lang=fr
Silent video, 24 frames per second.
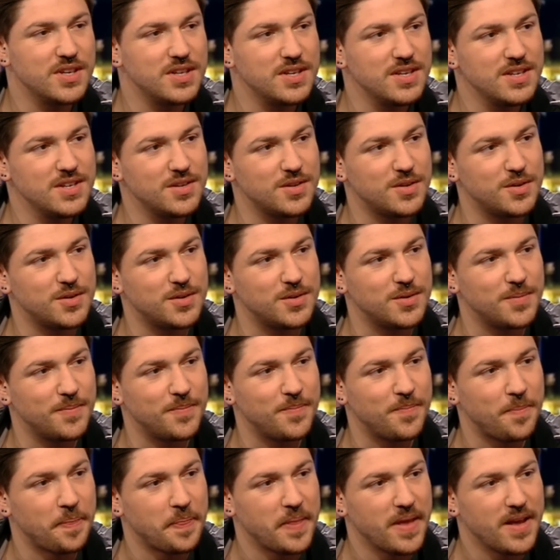années.
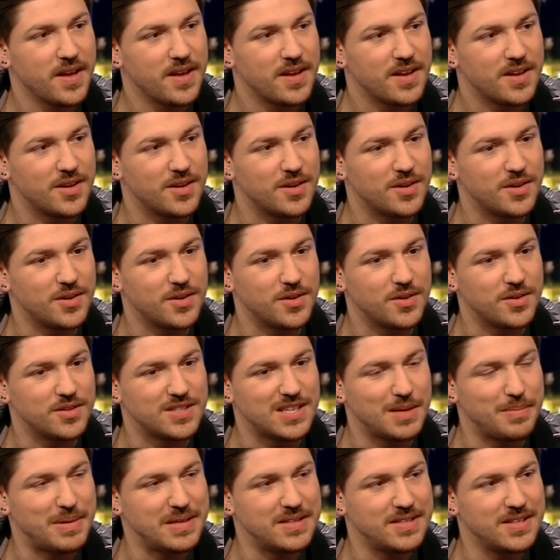
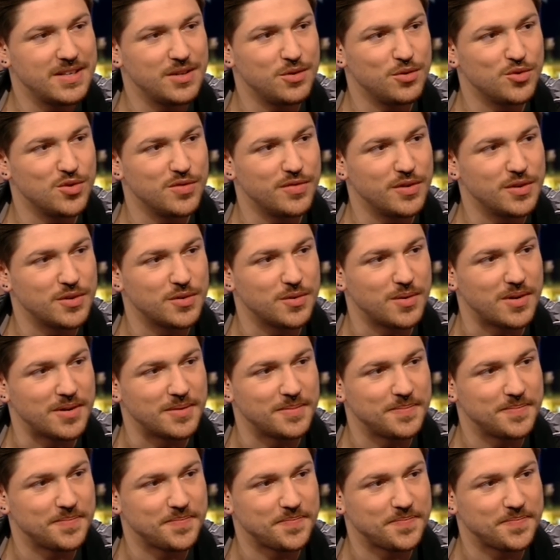sabbatiques de The Voice. Quoi.